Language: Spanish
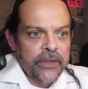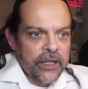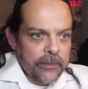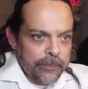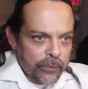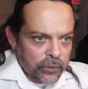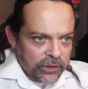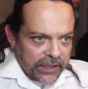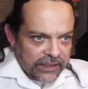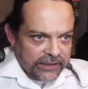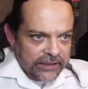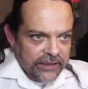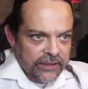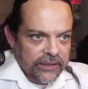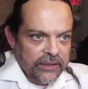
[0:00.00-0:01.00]

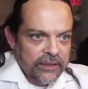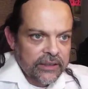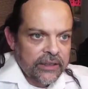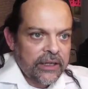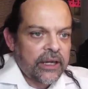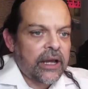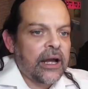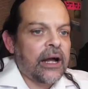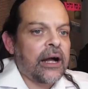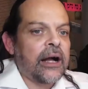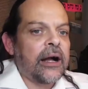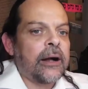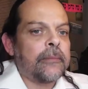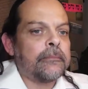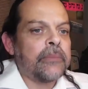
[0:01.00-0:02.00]
importante.
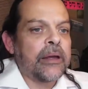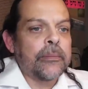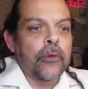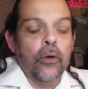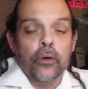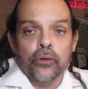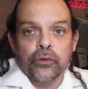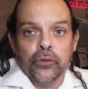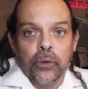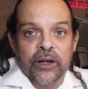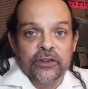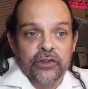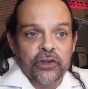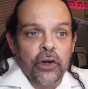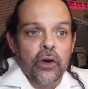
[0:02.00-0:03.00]
Ah, vemos su
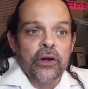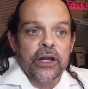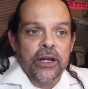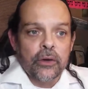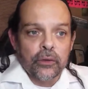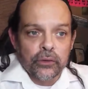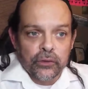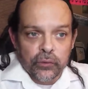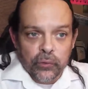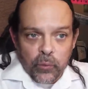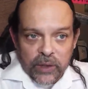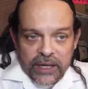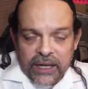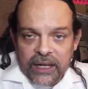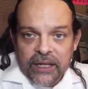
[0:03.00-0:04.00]
acción en
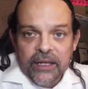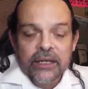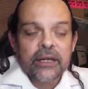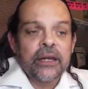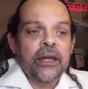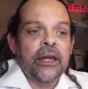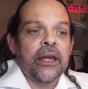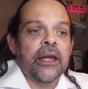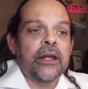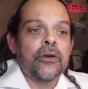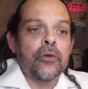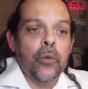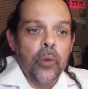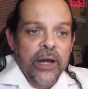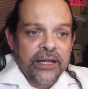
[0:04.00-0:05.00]
Josué, en
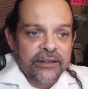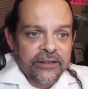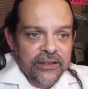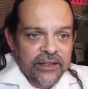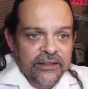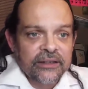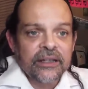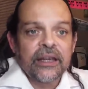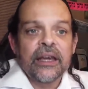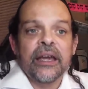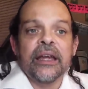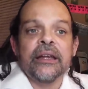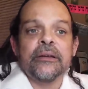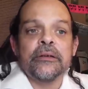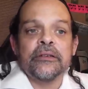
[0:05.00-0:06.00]
Jueces,
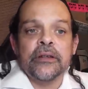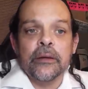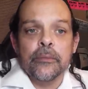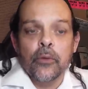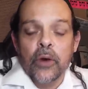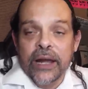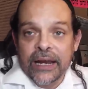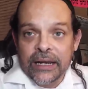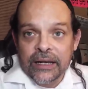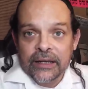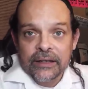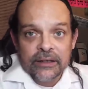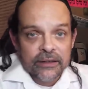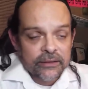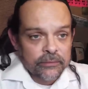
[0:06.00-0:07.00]
en Samuel,
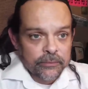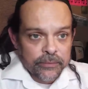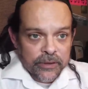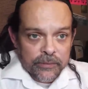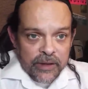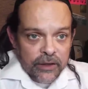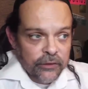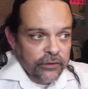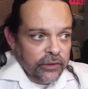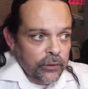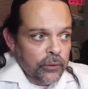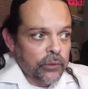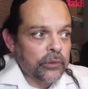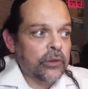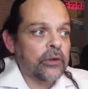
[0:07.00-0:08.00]
primero y
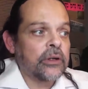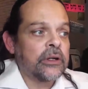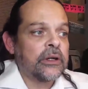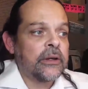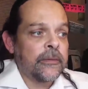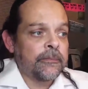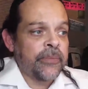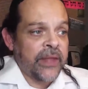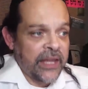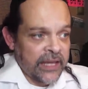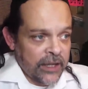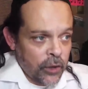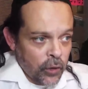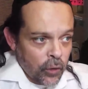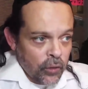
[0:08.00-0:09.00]
segundo,
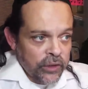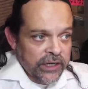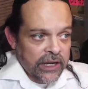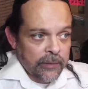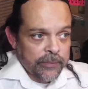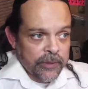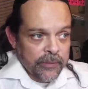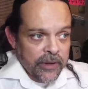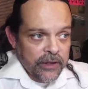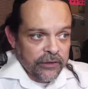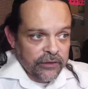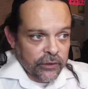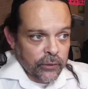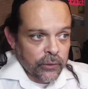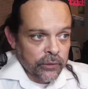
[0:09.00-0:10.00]
en Crónicas, primero y
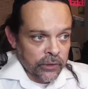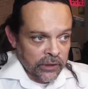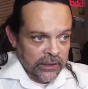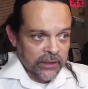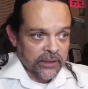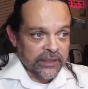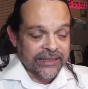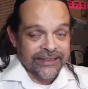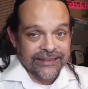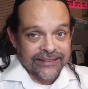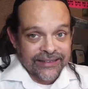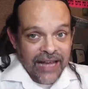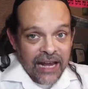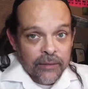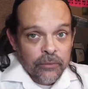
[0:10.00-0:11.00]
segundo,
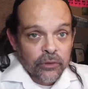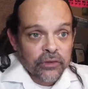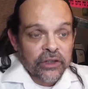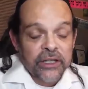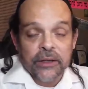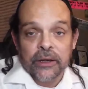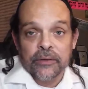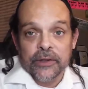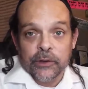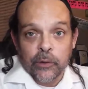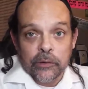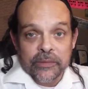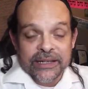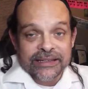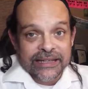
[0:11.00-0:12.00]
Salmos y
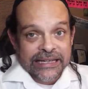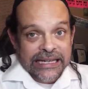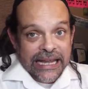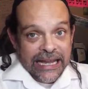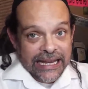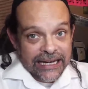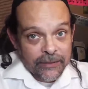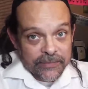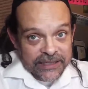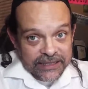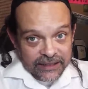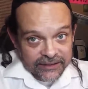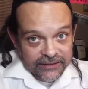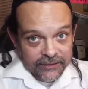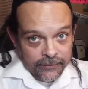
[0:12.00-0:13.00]
eventualmente en
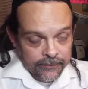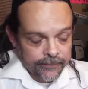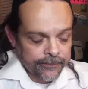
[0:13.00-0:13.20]
Jeremías.